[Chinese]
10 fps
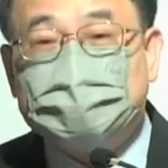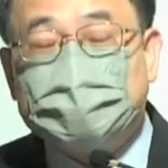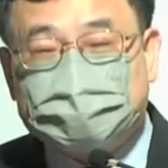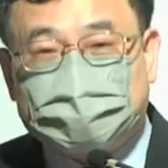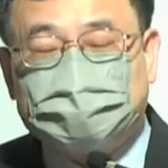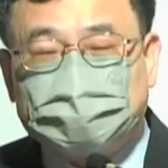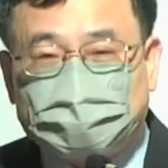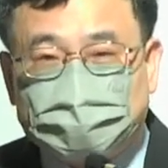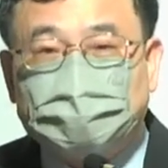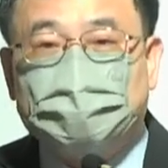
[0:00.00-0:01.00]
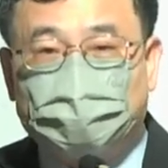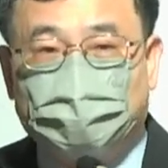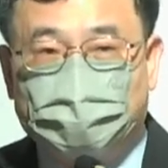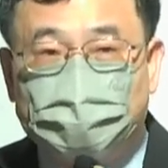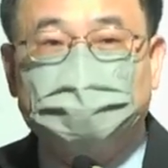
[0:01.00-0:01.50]
也相信世界会
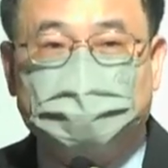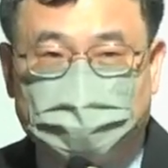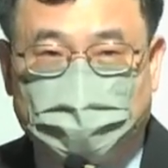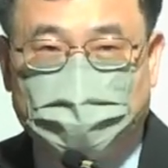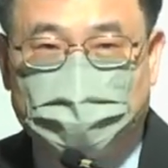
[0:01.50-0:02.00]
有末日一天？